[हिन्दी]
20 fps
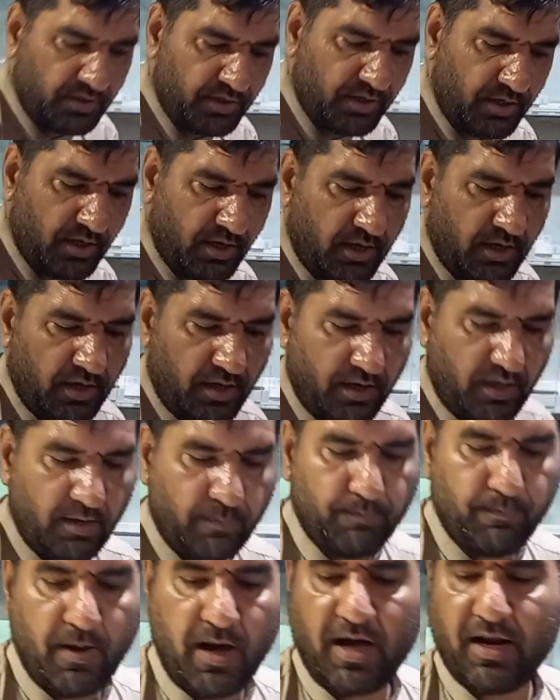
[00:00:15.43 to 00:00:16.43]
ये
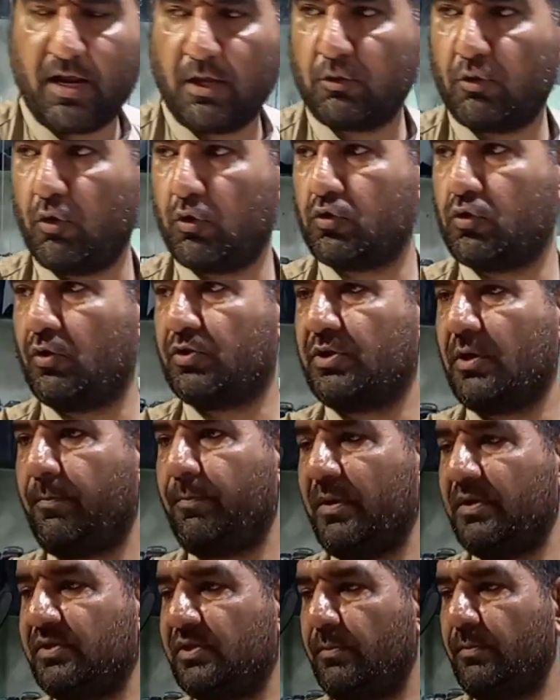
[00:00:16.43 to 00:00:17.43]
बारह दो सौ
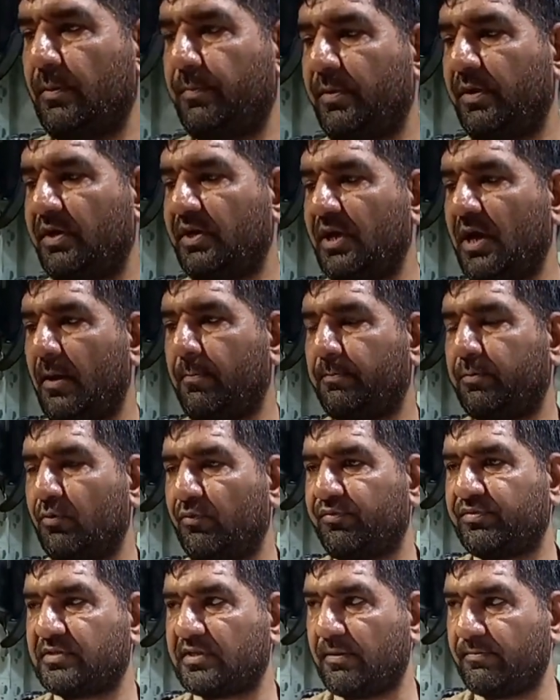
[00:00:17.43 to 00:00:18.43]
छप्पन जी बी पी टी
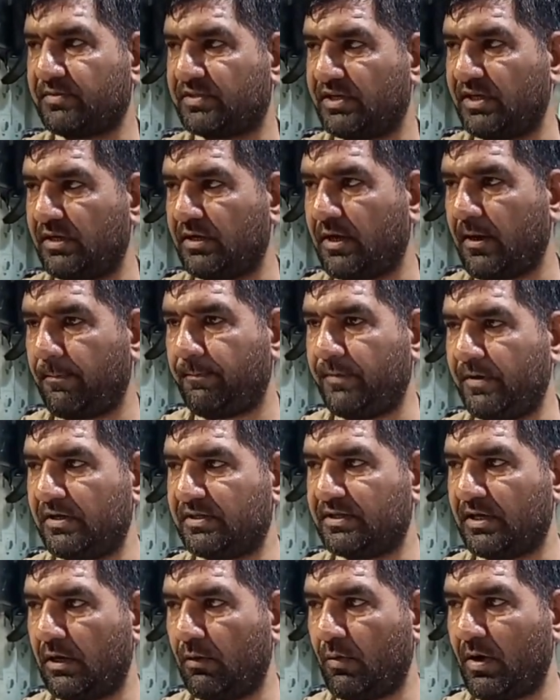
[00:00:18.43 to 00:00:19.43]
अप्रूफ समसिंग का
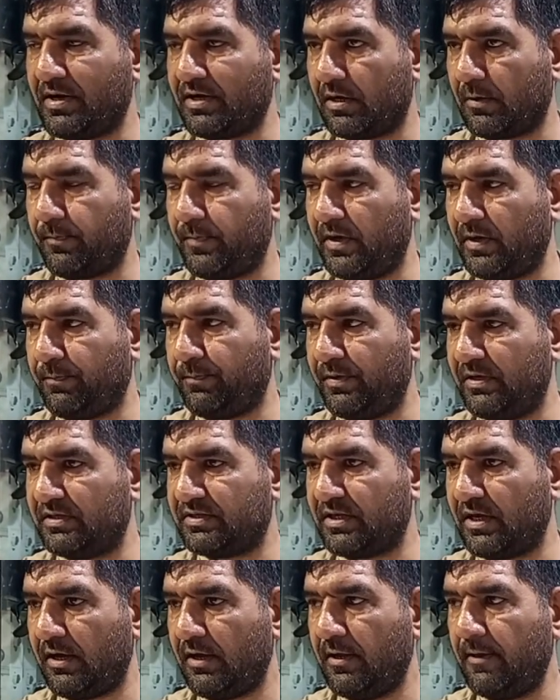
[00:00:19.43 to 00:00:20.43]
पीस है वाटर पैक
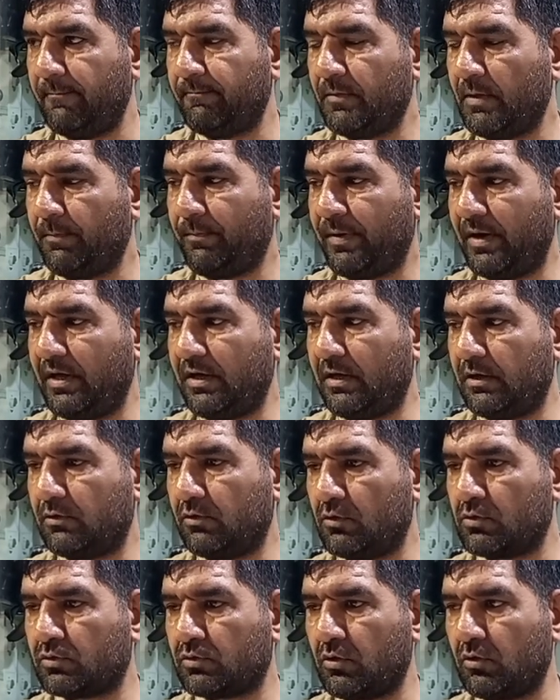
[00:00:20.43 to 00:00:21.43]
पीस है पड़ेगा
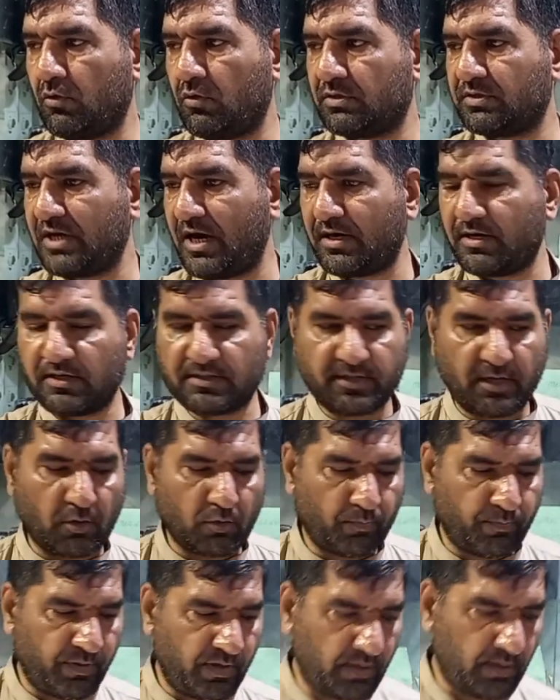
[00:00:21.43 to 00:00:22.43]
दोस्तों को साठ हज़ार
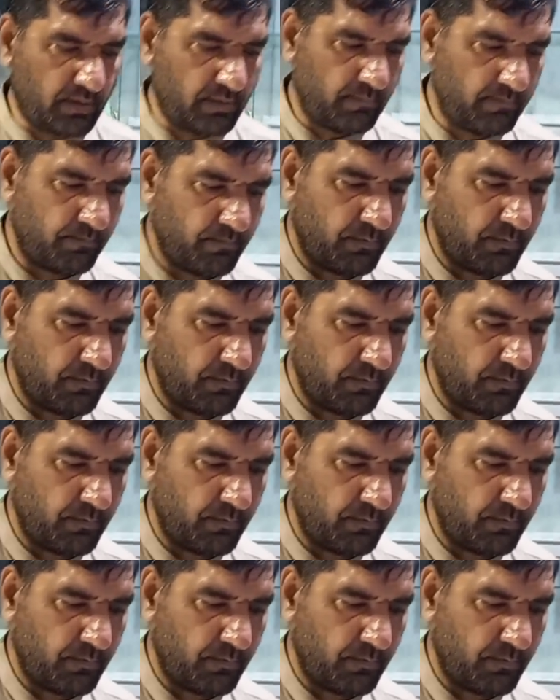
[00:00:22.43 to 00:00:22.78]
रुपये का